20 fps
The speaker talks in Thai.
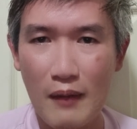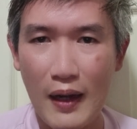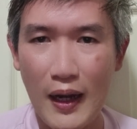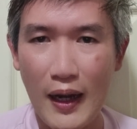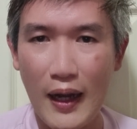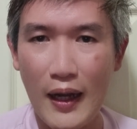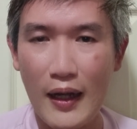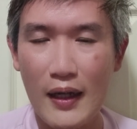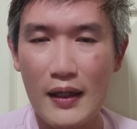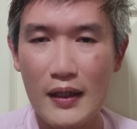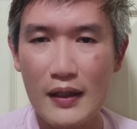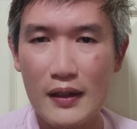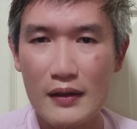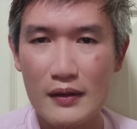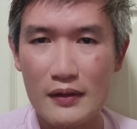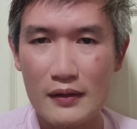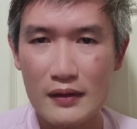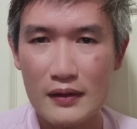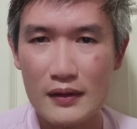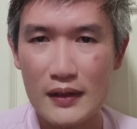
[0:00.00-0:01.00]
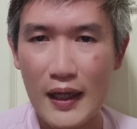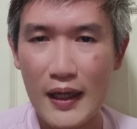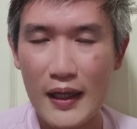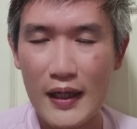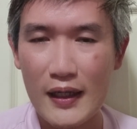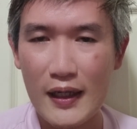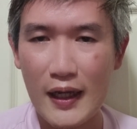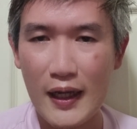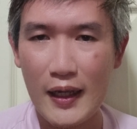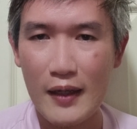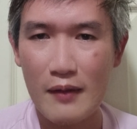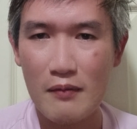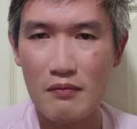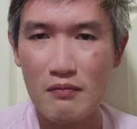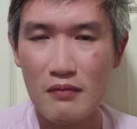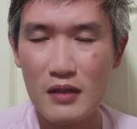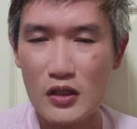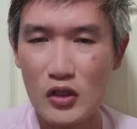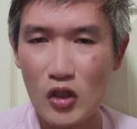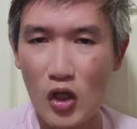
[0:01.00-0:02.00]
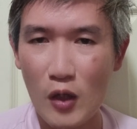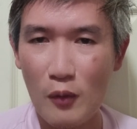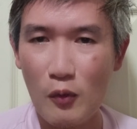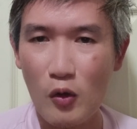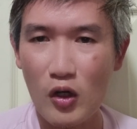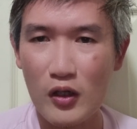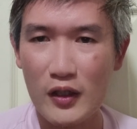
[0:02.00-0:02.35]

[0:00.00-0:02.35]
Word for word: มาหรือถ้ายังไงไม่ชอบ